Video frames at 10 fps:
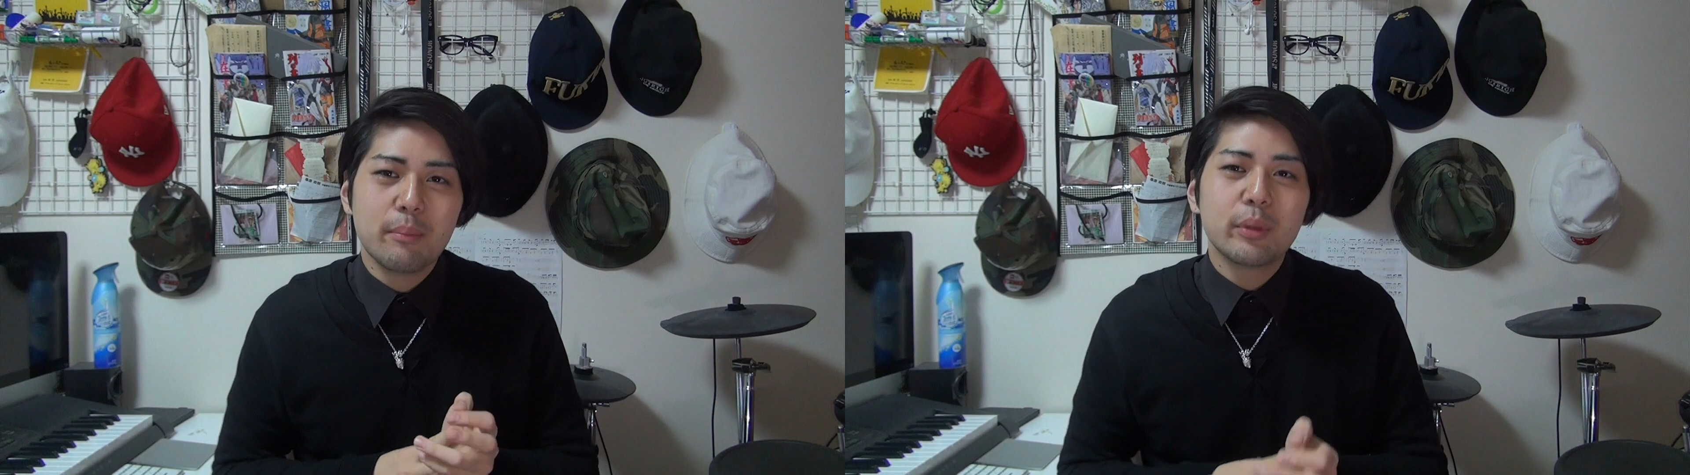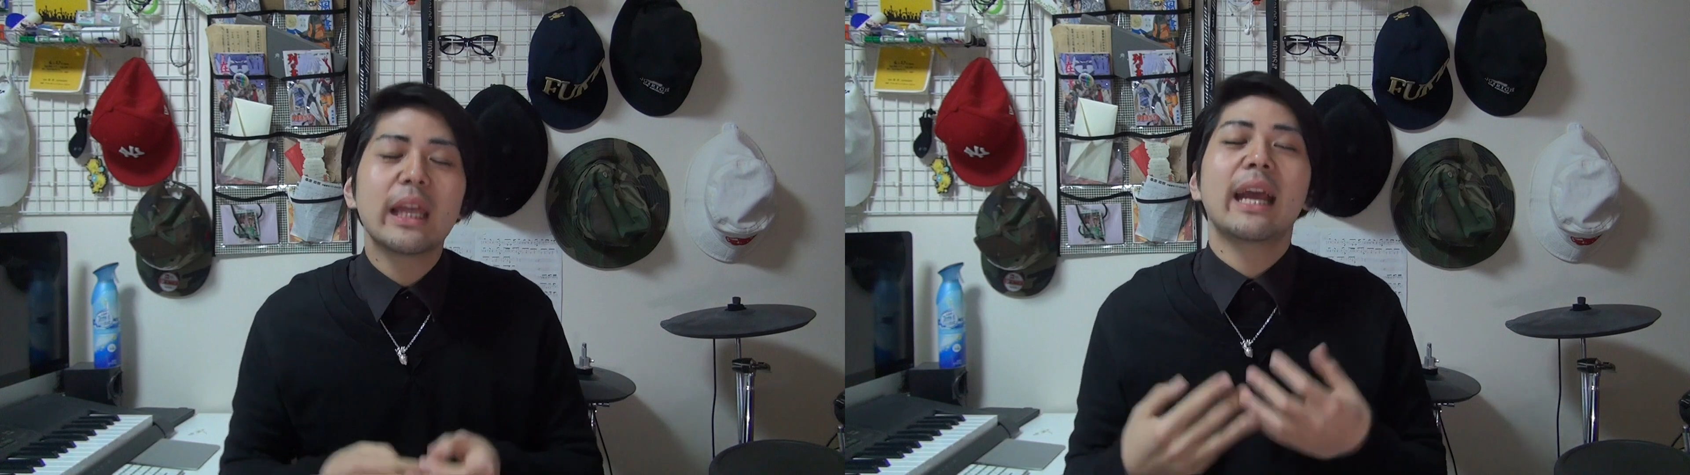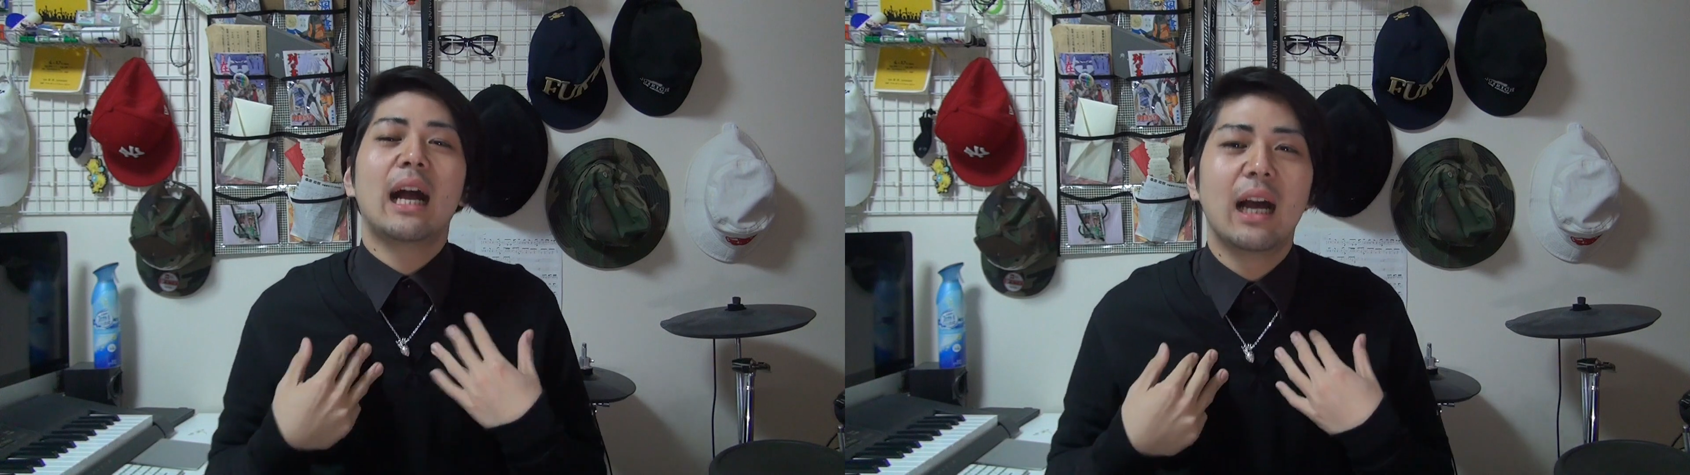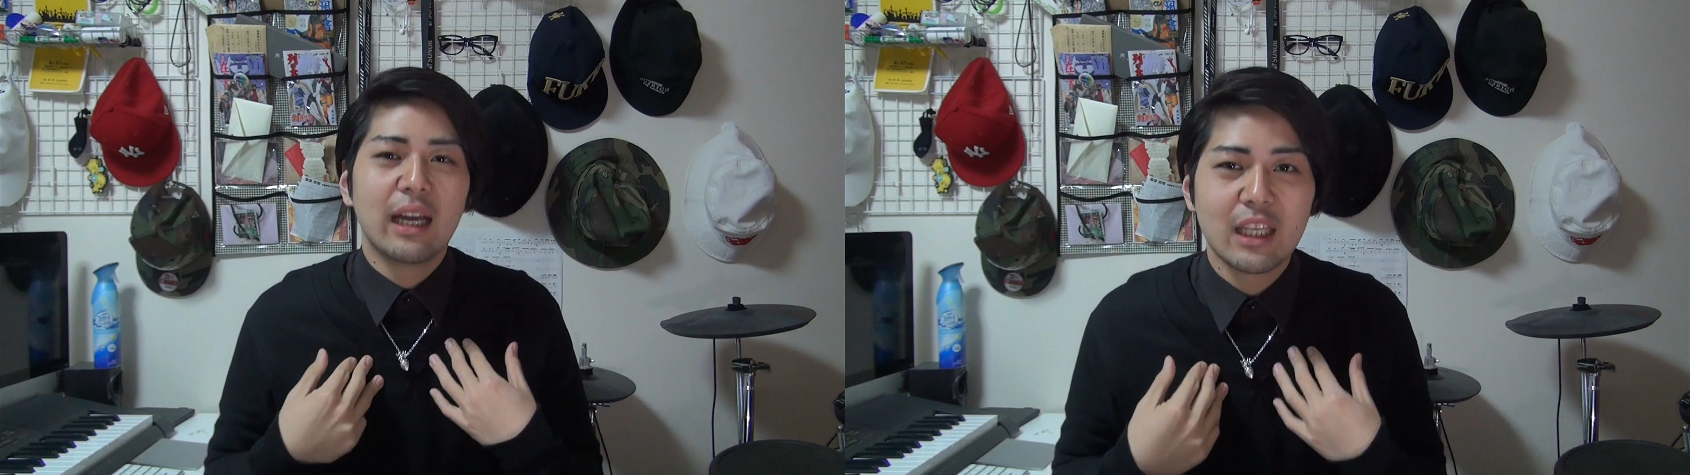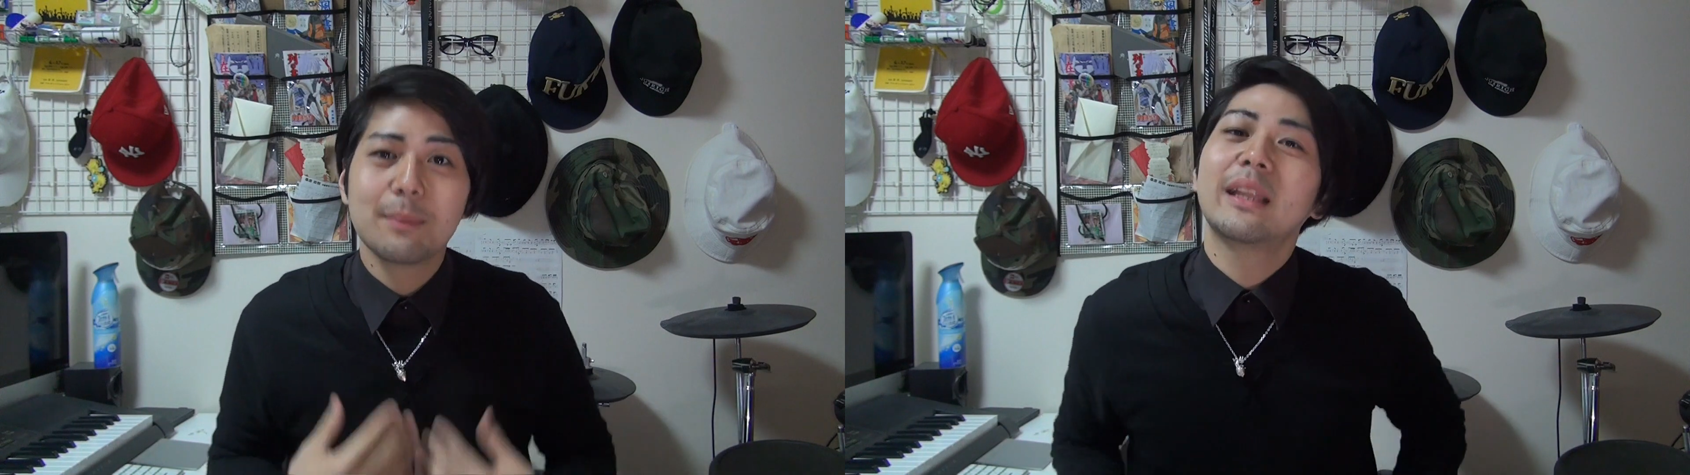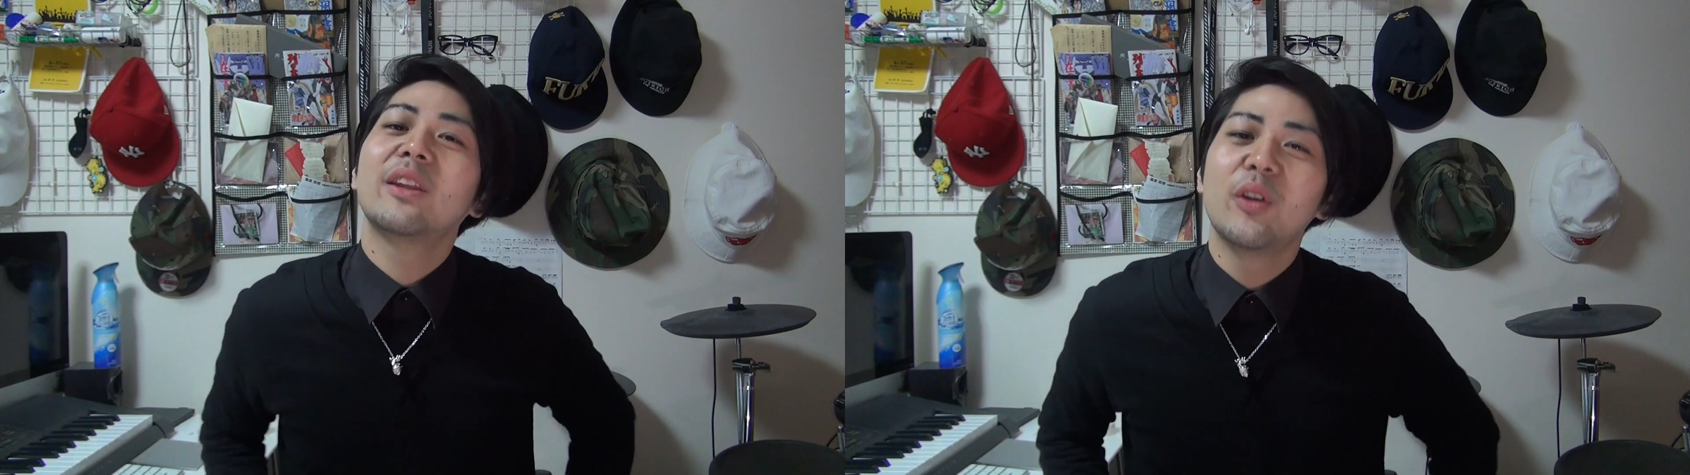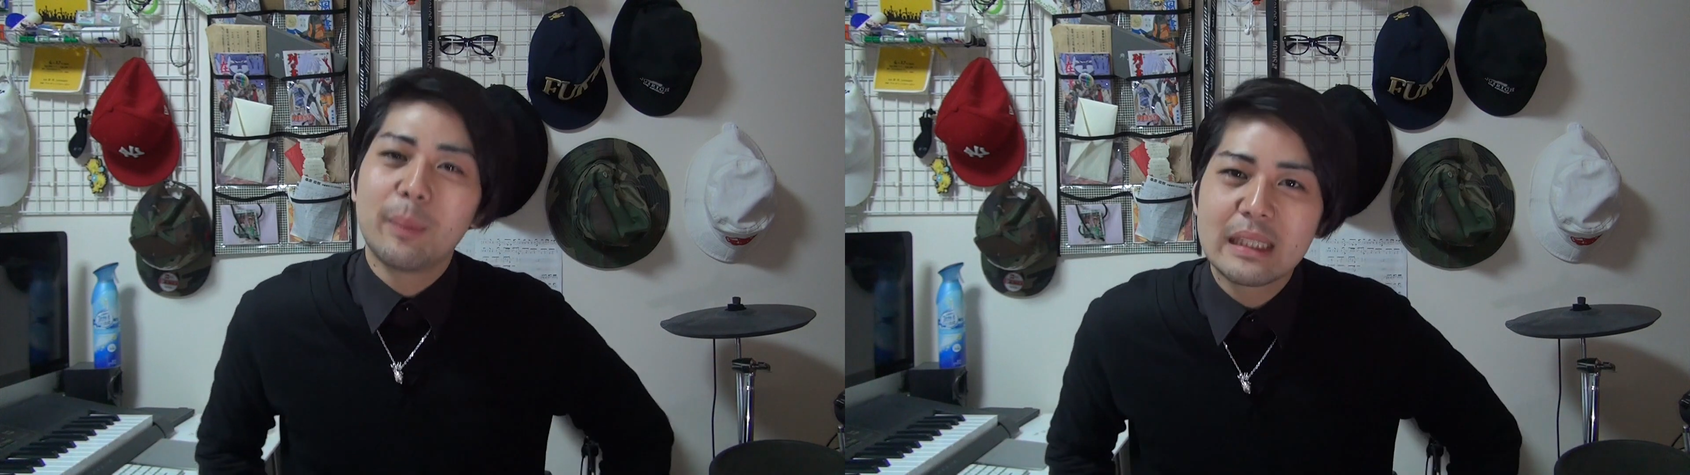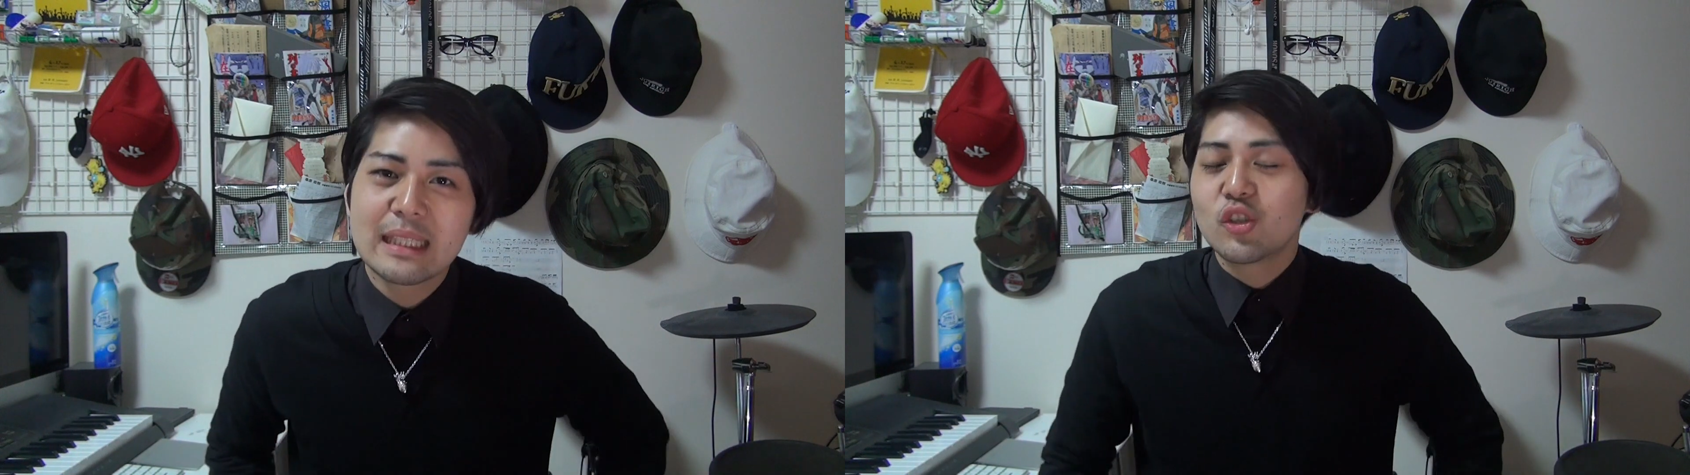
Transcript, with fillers: 舞台が決まっております。